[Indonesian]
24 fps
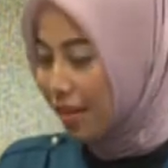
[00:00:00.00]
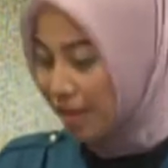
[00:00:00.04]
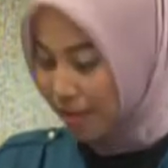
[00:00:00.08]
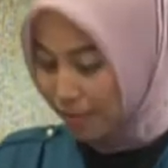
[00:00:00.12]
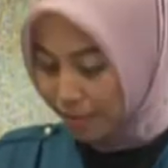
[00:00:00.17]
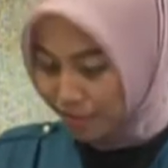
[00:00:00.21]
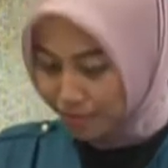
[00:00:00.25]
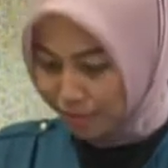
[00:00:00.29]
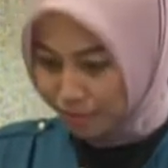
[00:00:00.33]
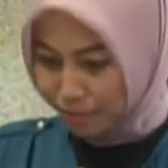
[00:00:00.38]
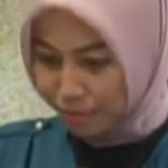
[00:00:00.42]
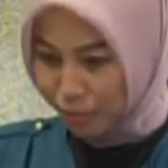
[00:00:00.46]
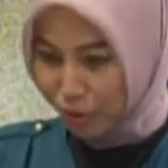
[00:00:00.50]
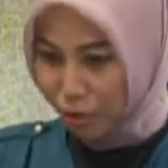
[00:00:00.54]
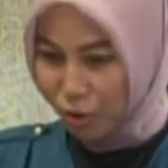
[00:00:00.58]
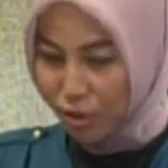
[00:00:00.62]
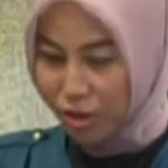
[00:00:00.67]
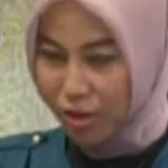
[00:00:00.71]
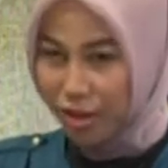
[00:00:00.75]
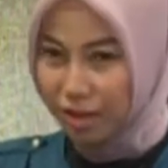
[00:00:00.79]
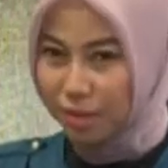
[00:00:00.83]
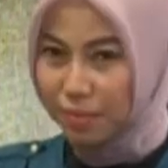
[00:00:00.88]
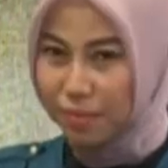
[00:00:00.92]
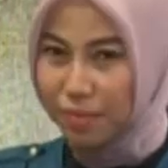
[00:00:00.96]
dengan
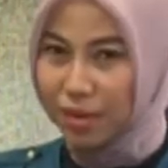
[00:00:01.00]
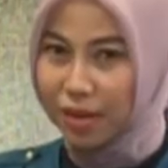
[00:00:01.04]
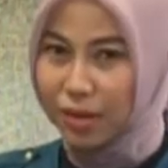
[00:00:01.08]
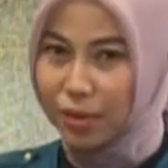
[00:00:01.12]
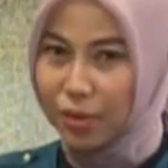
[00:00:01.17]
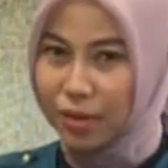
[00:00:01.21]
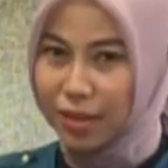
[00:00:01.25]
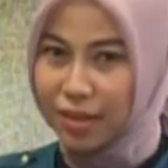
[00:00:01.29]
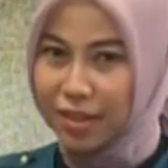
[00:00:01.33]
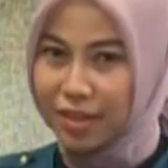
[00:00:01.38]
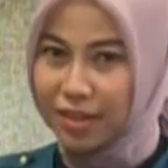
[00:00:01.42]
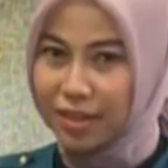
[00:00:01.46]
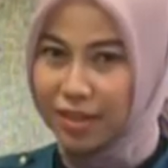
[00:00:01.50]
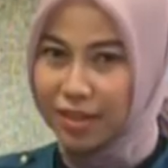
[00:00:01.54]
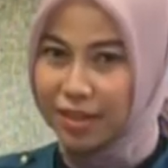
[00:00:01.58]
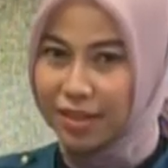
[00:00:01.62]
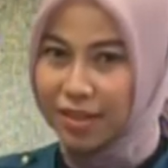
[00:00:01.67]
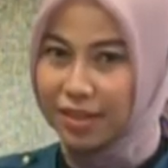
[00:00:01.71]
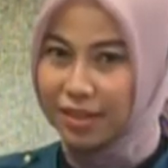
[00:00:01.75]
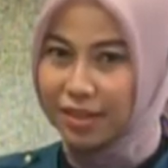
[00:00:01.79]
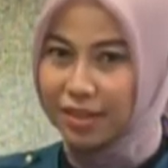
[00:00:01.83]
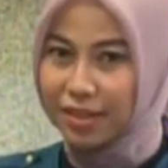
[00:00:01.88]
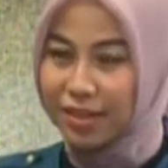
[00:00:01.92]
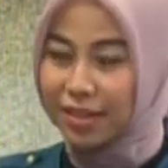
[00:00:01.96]
program
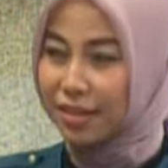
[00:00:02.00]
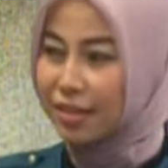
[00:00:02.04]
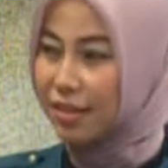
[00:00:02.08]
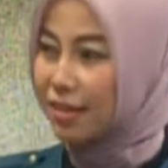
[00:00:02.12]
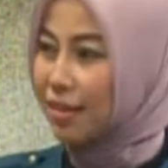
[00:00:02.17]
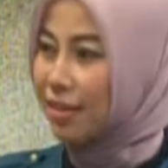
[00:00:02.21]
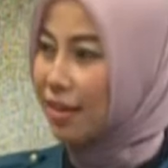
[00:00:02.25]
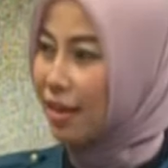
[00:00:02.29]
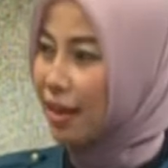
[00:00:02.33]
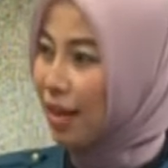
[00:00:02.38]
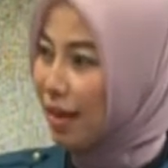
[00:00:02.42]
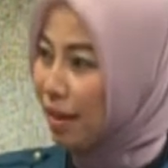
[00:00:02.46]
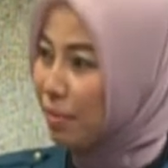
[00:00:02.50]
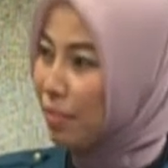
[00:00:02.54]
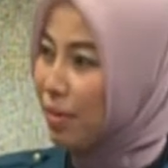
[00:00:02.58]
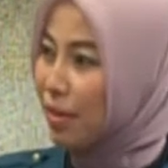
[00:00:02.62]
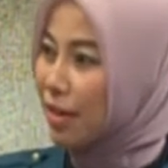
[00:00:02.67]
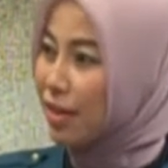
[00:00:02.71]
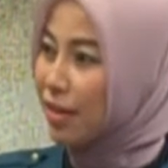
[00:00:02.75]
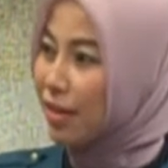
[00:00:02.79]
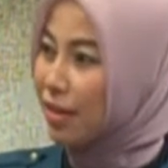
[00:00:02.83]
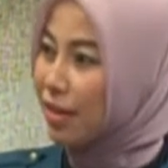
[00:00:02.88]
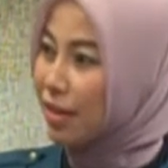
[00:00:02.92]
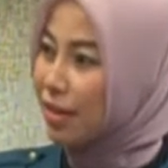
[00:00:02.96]
keluarga dan
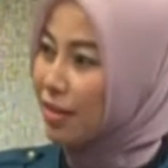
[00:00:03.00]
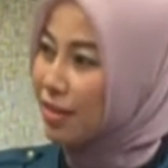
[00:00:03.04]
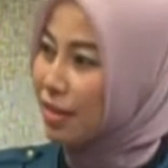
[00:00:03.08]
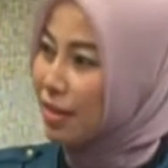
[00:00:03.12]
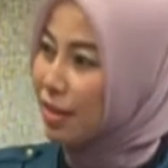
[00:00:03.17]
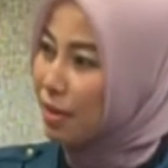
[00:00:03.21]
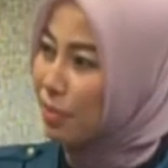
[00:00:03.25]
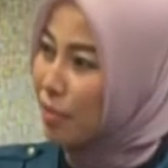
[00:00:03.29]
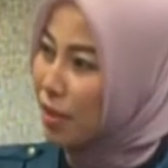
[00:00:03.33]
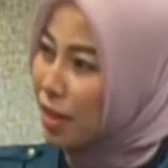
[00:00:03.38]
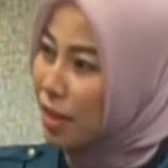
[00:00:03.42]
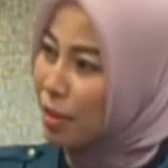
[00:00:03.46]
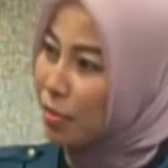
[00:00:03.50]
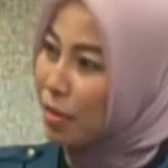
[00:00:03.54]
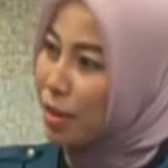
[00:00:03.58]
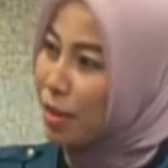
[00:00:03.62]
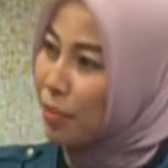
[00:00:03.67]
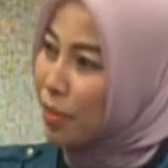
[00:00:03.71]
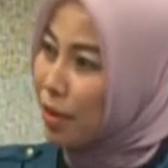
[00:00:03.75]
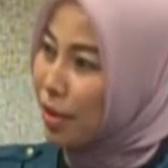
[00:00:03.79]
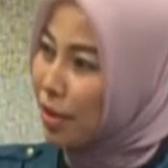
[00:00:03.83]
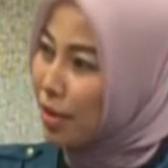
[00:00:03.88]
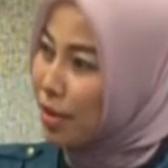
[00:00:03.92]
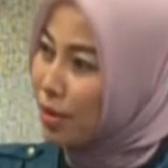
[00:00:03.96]
KB-nya ini sendiri bagaimana
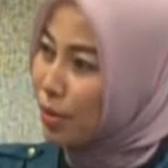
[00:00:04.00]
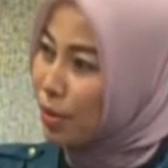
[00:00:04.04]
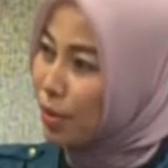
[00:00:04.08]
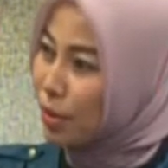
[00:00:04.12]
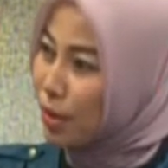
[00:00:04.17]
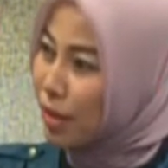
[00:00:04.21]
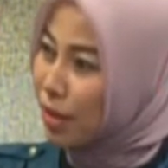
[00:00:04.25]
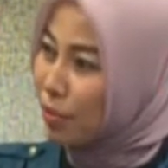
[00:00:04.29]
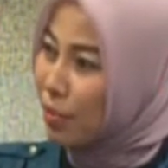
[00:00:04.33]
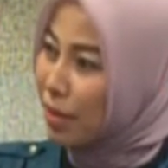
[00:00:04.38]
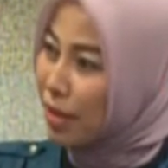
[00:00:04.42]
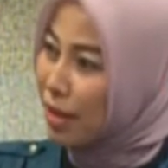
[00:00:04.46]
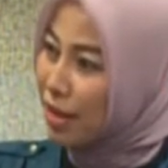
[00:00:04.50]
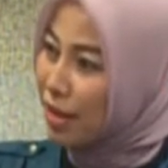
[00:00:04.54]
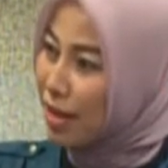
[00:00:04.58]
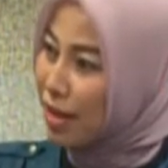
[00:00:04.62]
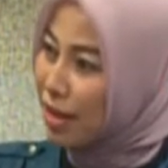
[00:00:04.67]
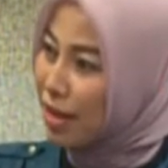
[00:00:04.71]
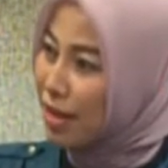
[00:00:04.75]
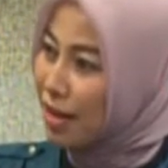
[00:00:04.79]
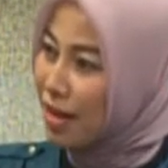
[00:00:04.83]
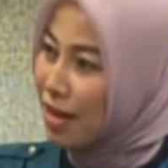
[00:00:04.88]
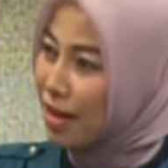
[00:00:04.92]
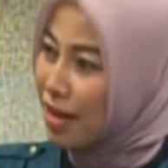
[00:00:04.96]
Pak untuk
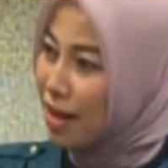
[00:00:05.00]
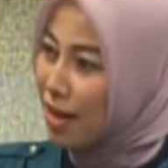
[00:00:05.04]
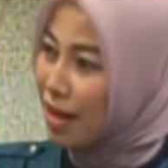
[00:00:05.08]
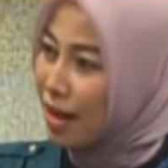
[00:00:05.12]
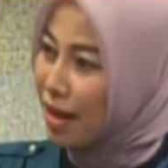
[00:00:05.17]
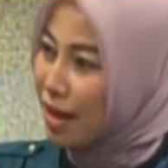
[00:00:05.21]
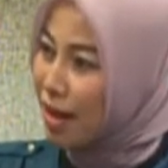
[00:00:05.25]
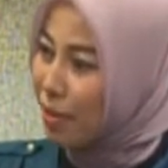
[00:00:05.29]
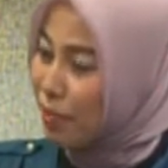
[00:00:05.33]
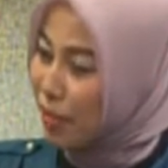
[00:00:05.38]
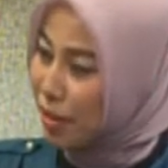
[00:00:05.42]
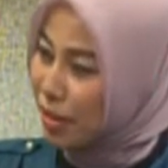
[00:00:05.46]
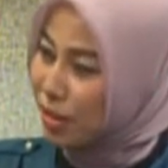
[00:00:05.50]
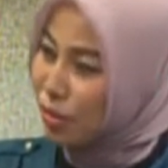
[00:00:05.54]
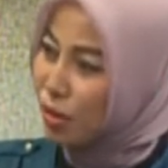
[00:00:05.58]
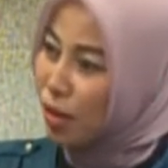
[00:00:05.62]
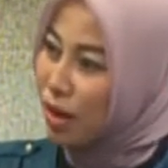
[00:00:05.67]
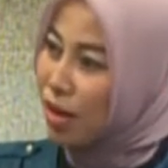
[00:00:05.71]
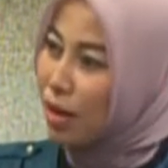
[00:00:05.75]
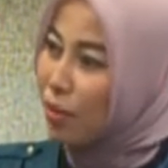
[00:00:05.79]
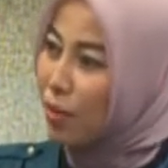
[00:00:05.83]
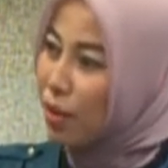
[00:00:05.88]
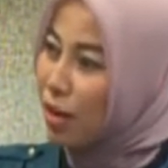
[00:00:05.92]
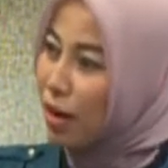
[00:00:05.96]
kedepannya apakah
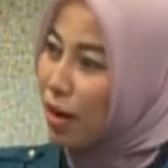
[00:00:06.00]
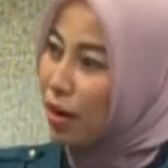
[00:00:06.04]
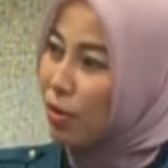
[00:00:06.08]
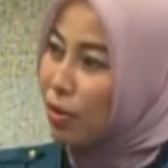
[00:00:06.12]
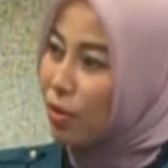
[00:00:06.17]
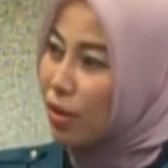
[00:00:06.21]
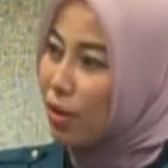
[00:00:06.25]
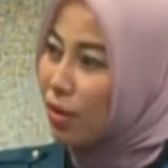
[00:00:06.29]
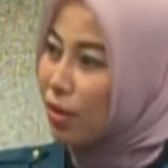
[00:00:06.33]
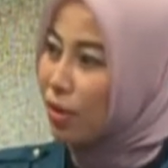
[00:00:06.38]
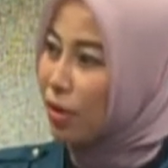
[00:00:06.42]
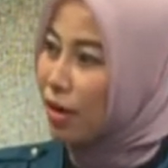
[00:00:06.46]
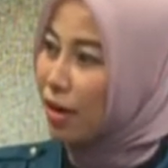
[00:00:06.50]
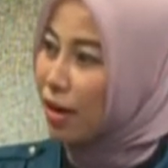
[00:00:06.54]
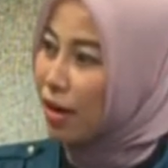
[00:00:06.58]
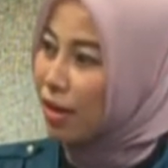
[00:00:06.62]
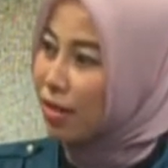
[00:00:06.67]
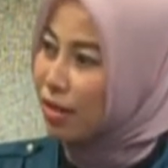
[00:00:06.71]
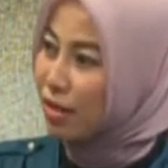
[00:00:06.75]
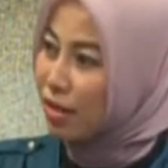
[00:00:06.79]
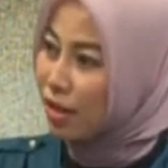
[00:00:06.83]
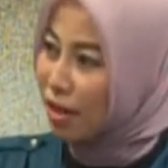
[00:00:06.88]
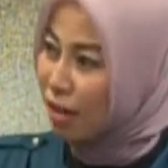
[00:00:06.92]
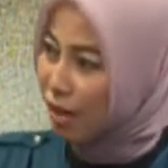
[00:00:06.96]
sudah ada melakukan
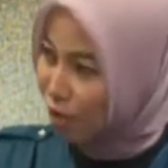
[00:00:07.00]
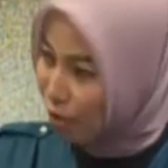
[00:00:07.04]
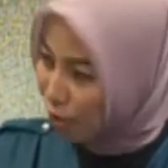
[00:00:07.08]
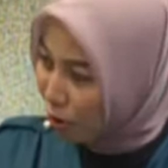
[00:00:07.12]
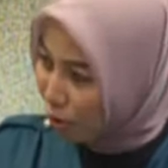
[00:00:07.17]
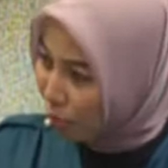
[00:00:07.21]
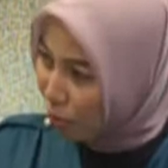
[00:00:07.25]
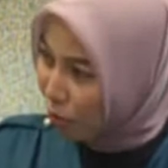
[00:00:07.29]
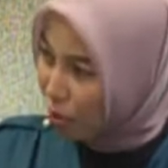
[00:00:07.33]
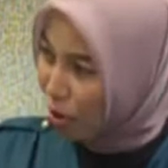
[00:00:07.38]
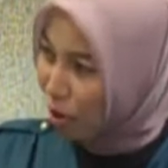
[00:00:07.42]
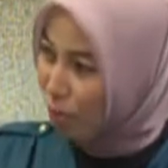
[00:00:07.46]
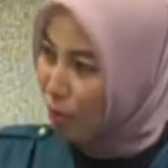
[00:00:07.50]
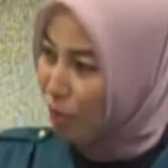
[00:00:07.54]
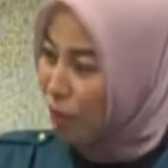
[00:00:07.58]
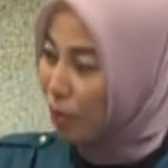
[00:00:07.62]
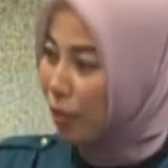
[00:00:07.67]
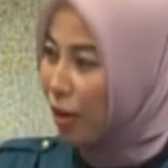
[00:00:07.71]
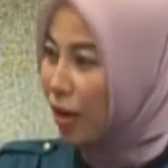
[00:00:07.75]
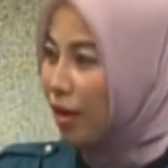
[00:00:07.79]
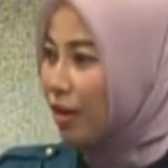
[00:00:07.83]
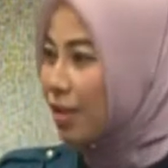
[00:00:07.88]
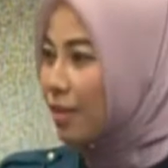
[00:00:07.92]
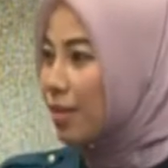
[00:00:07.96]
koordinasi dengan kelompok-kelompok
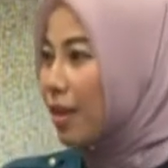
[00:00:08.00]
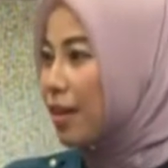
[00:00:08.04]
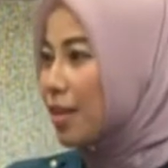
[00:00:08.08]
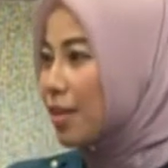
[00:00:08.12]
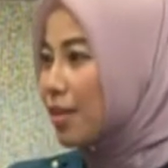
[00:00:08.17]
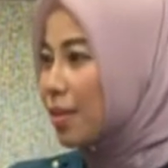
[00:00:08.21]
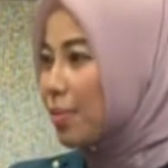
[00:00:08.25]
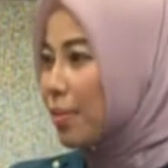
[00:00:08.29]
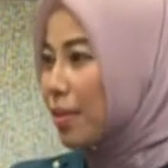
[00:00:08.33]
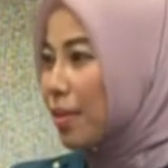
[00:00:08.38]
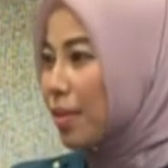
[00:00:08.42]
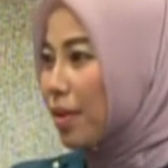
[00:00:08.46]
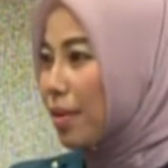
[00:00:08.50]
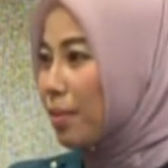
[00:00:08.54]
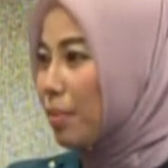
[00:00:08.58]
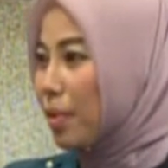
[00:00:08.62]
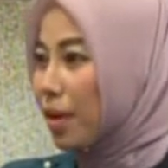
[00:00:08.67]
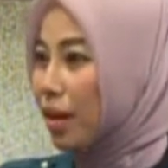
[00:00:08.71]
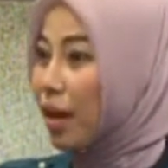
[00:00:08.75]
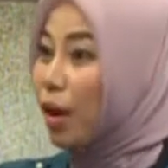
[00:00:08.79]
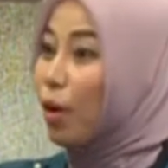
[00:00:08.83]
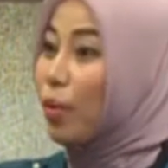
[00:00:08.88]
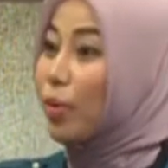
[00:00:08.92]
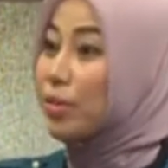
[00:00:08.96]
wanita seperti ya.
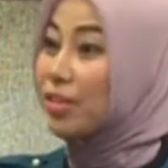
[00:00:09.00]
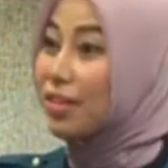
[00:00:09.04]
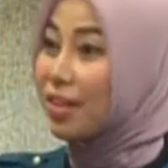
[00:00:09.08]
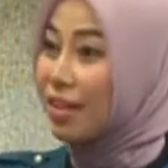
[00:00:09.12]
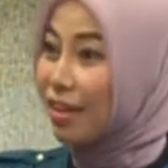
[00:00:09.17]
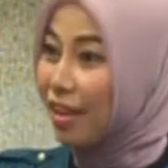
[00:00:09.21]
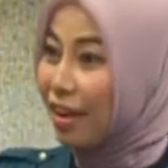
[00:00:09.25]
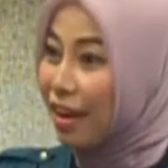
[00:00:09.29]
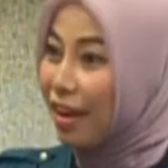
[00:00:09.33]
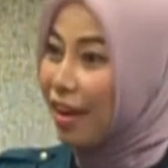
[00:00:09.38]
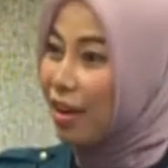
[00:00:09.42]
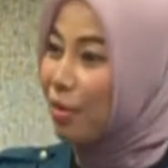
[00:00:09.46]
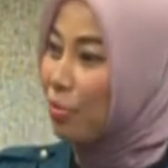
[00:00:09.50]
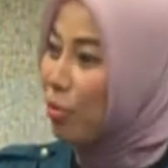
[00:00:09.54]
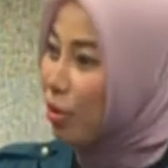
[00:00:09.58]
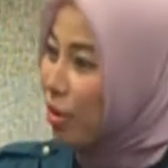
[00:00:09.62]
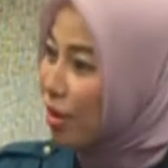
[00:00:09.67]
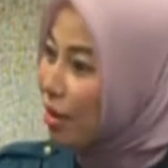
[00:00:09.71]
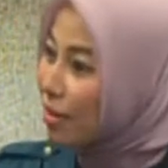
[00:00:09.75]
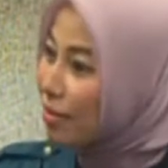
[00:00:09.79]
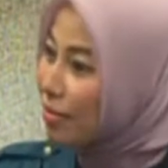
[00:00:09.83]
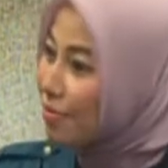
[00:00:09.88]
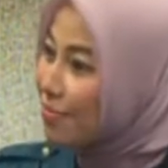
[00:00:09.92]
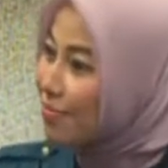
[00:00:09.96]
BKOW sendiri ya Ibu
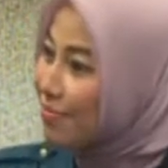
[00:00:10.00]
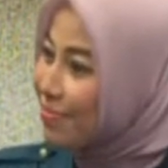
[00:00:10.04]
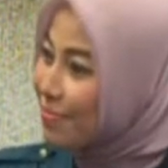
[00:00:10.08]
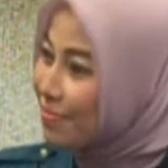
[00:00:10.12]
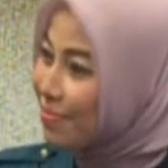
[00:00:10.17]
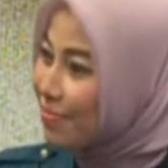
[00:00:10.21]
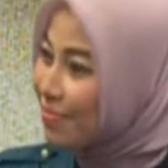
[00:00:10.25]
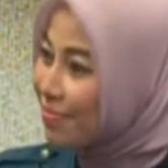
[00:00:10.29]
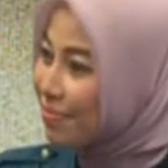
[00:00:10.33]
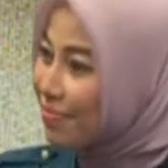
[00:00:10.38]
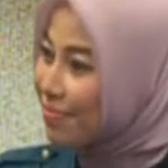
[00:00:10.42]
ya? Ya.